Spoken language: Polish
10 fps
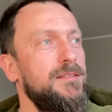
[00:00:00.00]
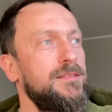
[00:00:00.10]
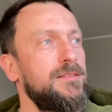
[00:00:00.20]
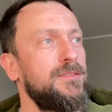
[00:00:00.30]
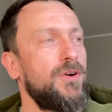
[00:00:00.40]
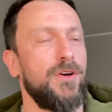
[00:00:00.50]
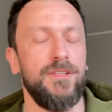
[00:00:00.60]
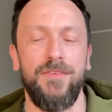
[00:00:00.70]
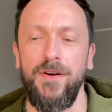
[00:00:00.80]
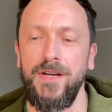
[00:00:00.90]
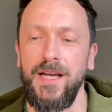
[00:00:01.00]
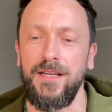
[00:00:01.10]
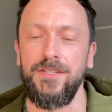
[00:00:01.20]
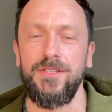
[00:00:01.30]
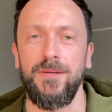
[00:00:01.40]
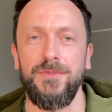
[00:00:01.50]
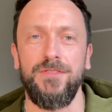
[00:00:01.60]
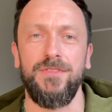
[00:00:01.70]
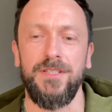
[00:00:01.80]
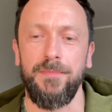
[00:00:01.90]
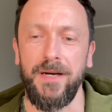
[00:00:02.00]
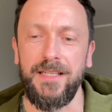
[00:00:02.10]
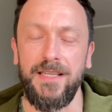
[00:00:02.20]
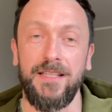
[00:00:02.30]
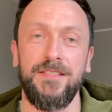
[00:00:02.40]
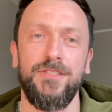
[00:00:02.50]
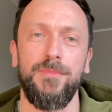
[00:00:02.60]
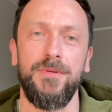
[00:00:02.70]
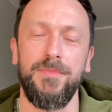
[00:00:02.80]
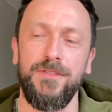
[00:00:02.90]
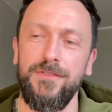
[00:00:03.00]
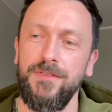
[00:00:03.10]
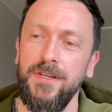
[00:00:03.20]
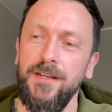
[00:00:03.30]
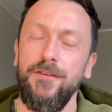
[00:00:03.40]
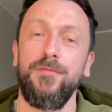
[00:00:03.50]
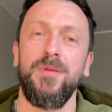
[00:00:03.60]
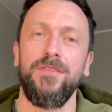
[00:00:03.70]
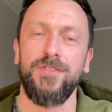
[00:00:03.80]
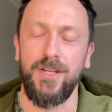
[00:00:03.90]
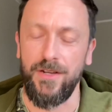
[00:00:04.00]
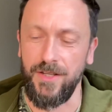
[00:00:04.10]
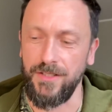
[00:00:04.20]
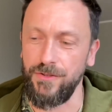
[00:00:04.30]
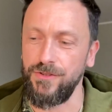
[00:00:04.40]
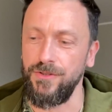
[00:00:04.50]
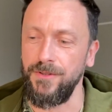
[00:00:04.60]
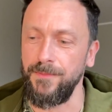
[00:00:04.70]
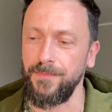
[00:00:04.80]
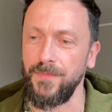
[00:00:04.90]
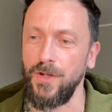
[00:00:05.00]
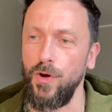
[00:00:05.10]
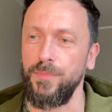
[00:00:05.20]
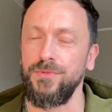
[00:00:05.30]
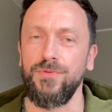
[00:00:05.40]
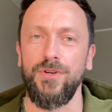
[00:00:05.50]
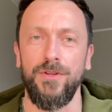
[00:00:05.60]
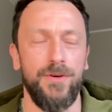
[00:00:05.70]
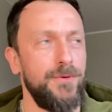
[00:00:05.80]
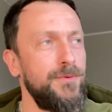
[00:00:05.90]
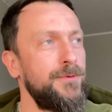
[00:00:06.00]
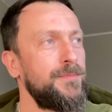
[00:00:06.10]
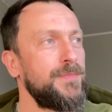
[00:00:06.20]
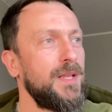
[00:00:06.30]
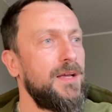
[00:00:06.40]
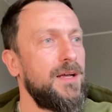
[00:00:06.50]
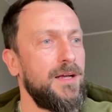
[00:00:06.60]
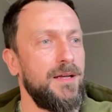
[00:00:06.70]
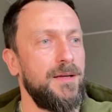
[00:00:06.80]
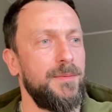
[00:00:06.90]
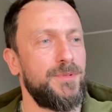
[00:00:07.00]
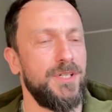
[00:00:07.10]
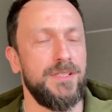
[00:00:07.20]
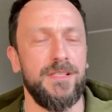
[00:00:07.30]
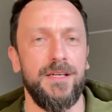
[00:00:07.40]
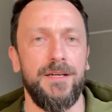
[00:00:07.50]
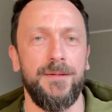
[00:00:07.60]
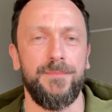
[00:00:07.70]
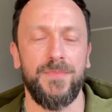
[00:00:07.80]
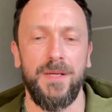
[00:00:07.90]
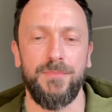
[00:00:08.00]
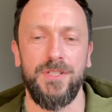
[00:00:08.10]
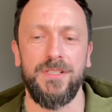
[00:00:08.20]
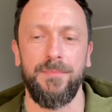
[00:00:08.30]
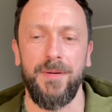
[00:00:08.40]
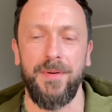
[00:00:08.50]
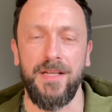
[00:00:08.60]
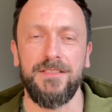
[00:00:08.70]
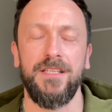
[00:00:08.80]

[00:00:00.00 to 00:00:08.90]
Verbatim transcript: dokonywała jakichś tam dziwnych machinacji, żeby być w pierwszej kolejności mm, obsłużoną przez te, przez te preparaty.